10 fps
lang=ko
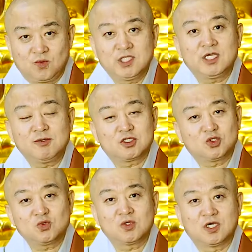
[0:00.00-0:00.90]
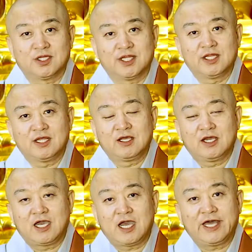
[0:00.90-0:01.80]
왜냐하면 중국은
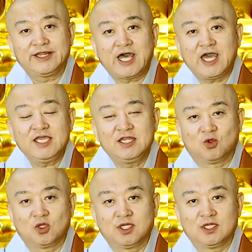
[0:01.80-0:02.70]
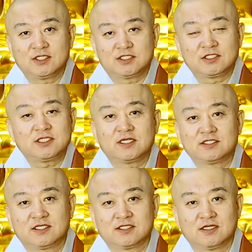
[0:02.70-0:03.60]
한 아이 놓는 정책을
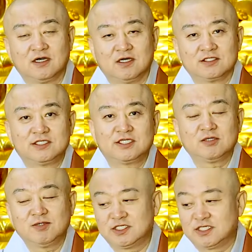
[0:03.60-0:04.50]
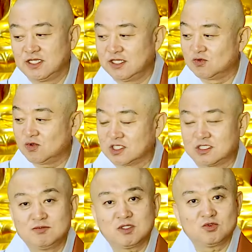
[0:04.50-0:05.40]
써서 지금 이제 인구가
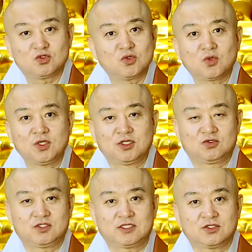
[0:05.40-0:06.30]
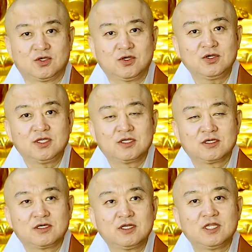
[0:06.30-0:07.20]
점점 줄고 있는 추세죠.
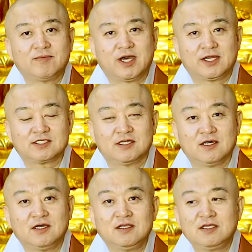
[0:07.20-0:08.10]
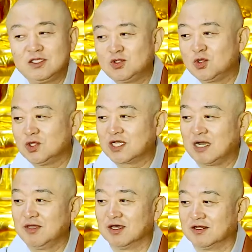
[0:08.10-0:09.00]
그런데 반해서 인도는
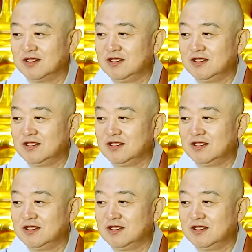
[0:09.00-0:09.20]
가면